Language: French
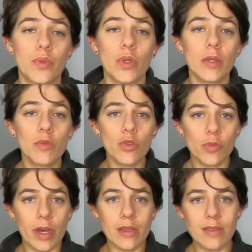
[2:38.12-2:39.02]
Pour les
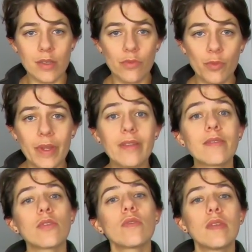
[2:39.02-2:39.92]
monobras, s'il vous plaît,
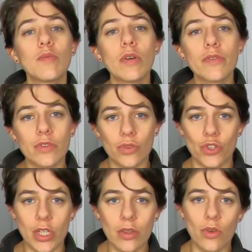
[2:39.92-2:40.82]
tendez-moi votre
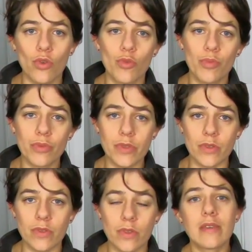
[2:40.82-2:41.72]
chaîne dans le bon
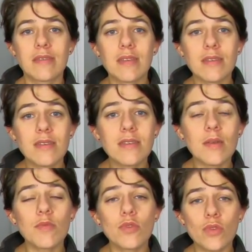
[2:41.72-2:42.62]
sens. C'est un
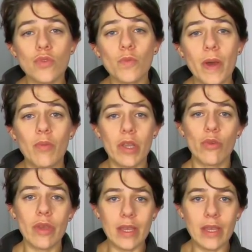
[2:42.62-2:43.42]
système de tension par moyeu